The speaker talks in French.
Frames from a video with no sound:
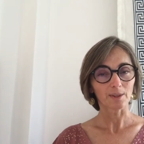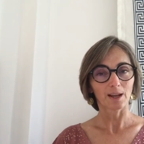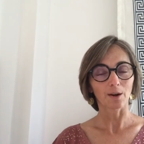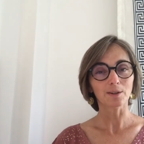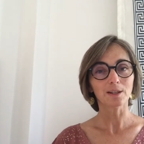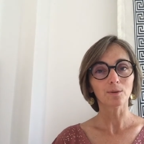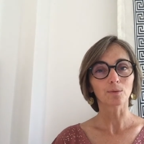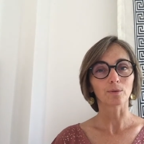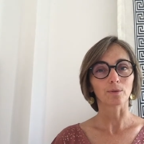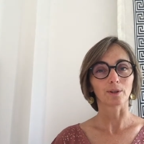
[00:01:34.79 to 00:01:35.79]
Alors
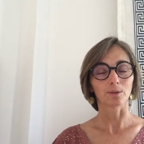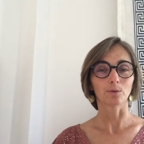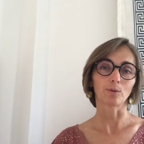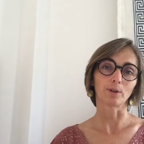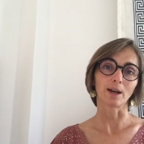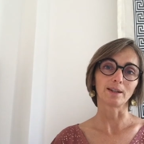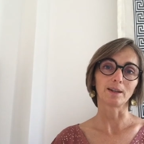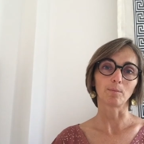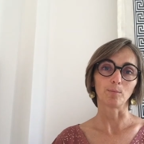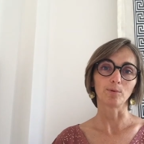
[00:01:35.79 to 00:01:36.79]
essayons, de regarder
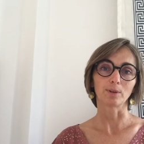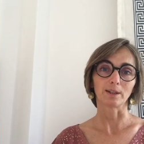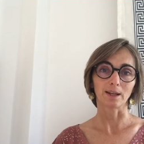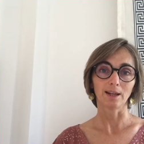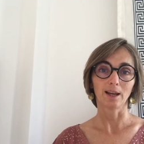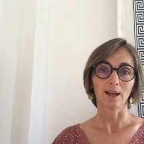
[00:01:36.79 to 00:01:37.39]
un peu plus en détail